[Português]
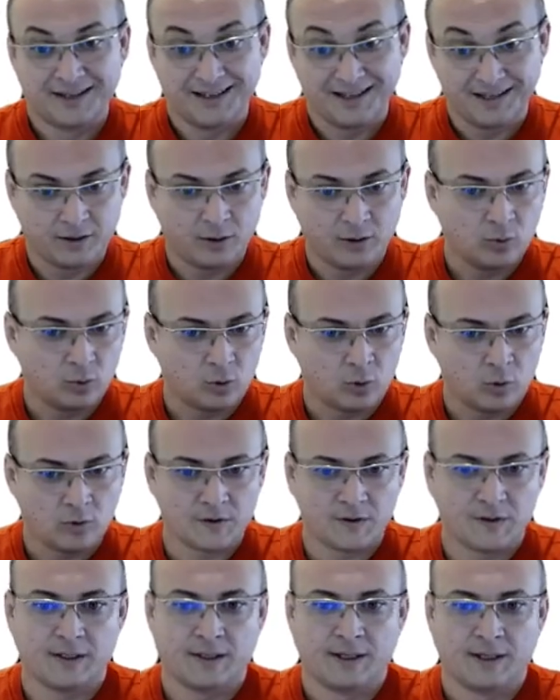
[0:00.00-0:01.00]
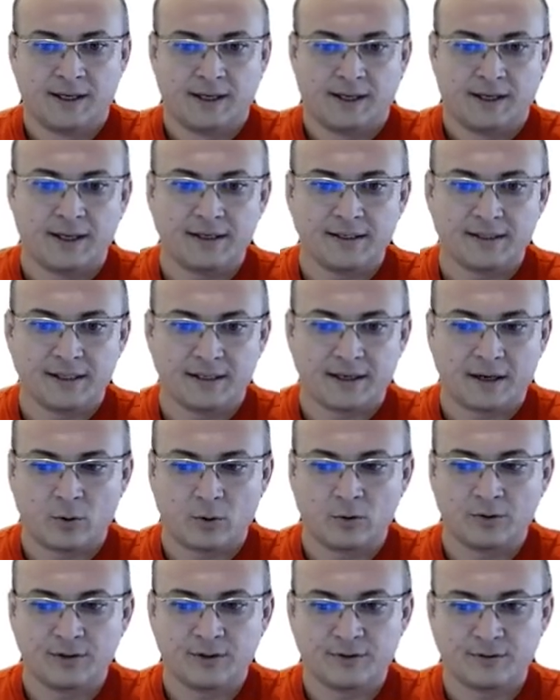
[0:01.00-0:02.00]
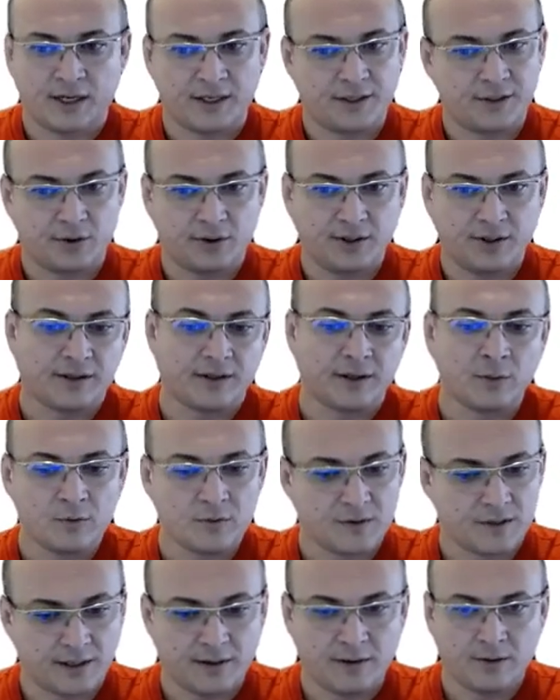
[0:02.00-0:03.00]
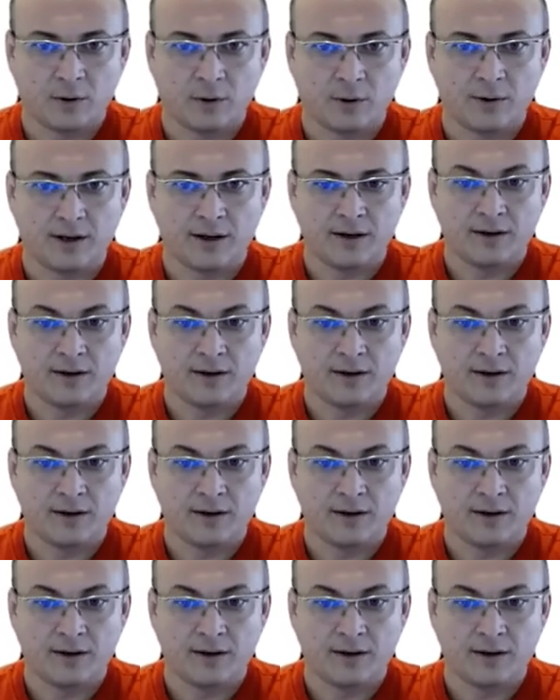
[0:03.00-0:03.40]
Então eu trouxe esse cálculo de frete que eu ainda não sei qual